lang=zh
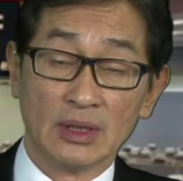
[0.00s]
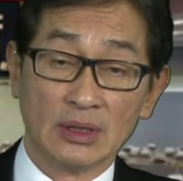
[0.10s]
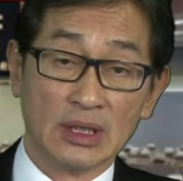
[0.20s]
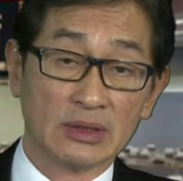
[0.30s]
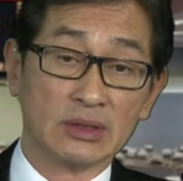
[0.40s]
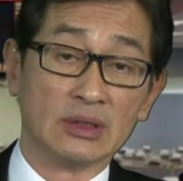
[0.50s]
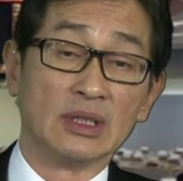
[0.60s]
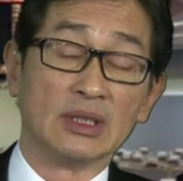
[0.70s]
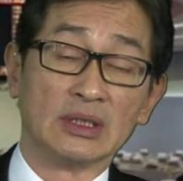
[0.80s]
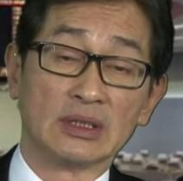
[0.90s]
要是
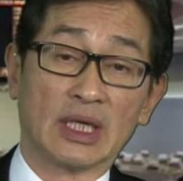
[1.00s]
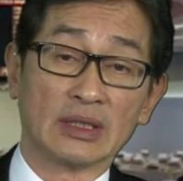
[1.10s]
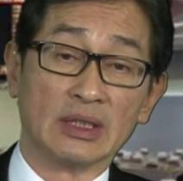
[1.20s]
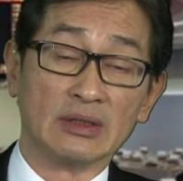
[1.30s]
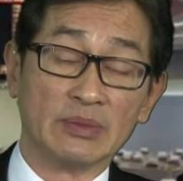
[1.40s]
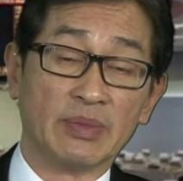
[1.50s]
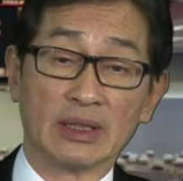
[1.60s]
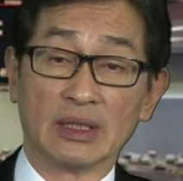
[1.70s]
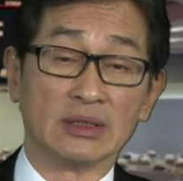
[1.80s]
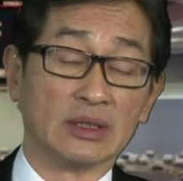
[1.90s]
下调一百
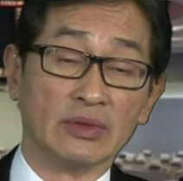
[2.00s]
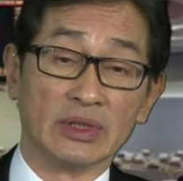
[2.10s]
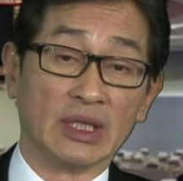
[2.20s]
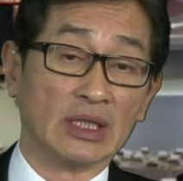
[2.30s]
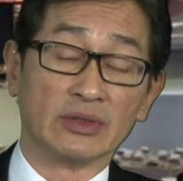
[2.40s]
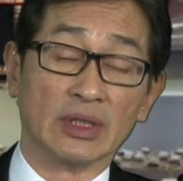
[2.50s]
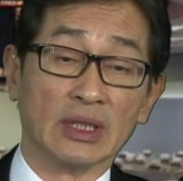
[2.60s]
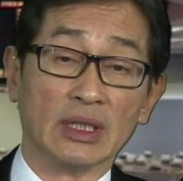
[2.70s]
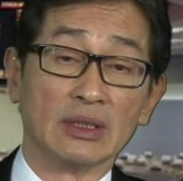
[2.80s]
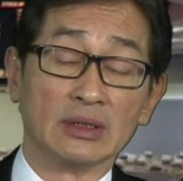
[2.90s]
点就会叠穿了。